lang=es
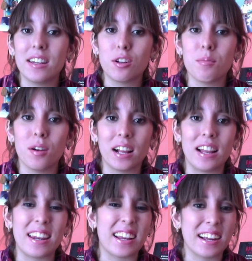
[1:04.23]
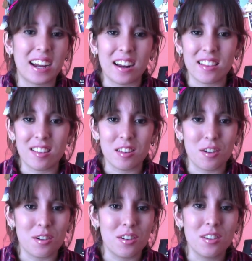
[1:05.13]
es como que la
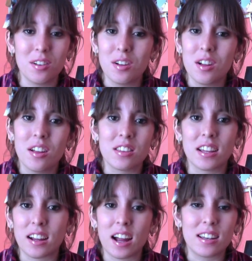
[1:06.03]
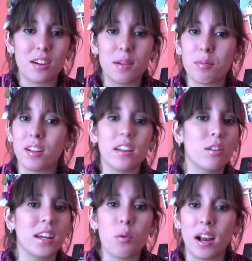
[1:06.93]
reencarnación de Catherine porque
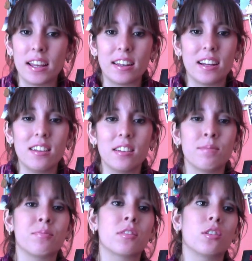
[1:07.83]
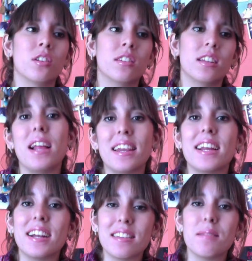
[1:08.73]
son igualitas. Entonces,
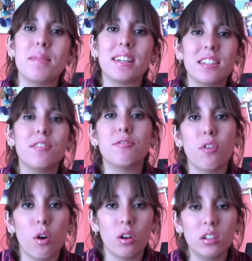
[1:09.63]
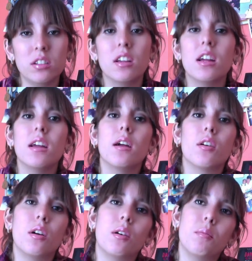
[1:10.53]
regresa a Mixed Falls
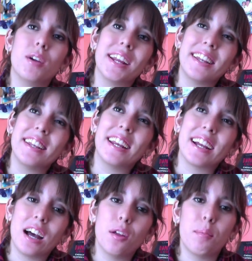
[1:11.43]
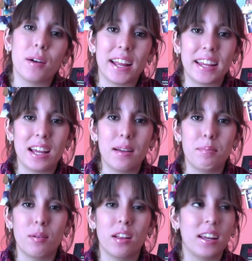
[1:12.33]
como muy intrigado por
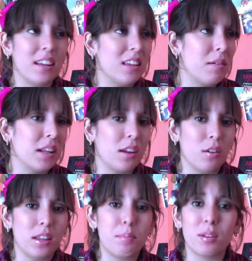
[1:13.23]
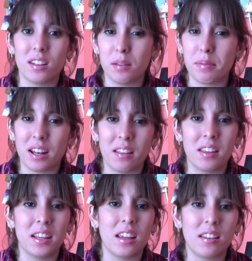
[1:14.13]
ella, porque quiere saber qué onda, por qué se
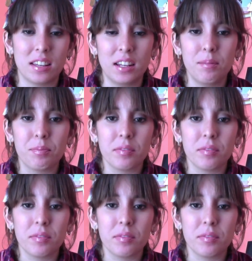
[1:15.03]
parecen y así.